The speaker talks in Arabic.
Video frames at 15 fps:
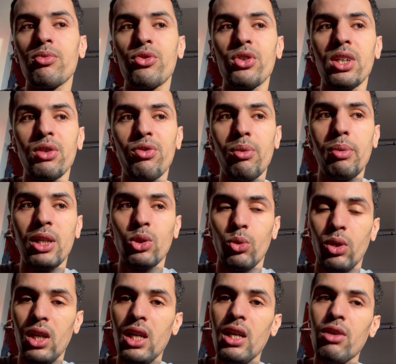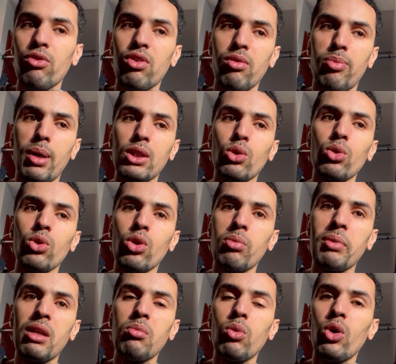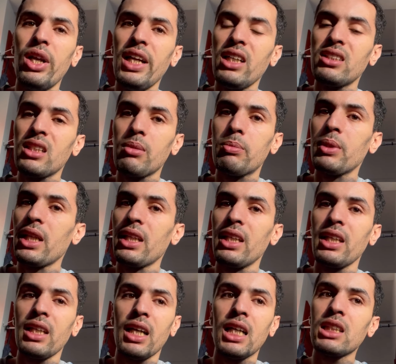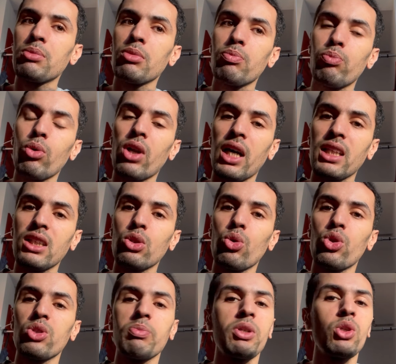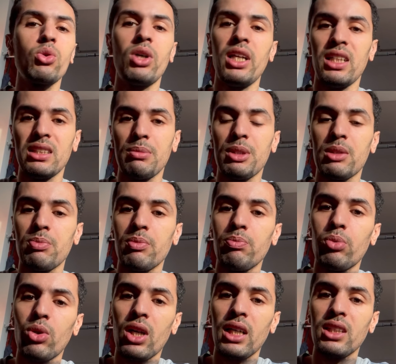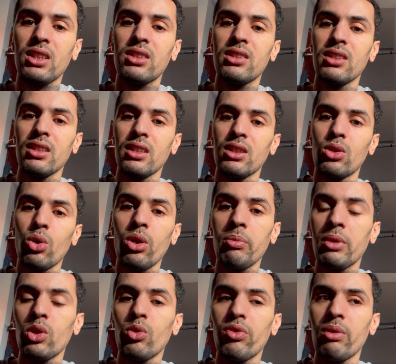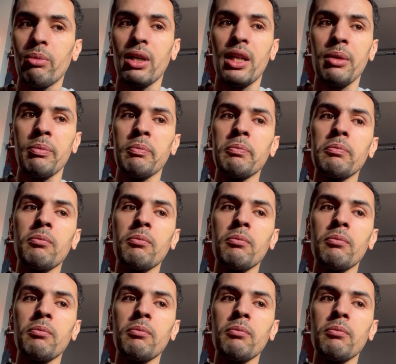في الباطو في الباطو نورمالمون على حساب يعني اش من بور غادي تخرج منه على حسب اش من بور غادي تدخل منه في المغرب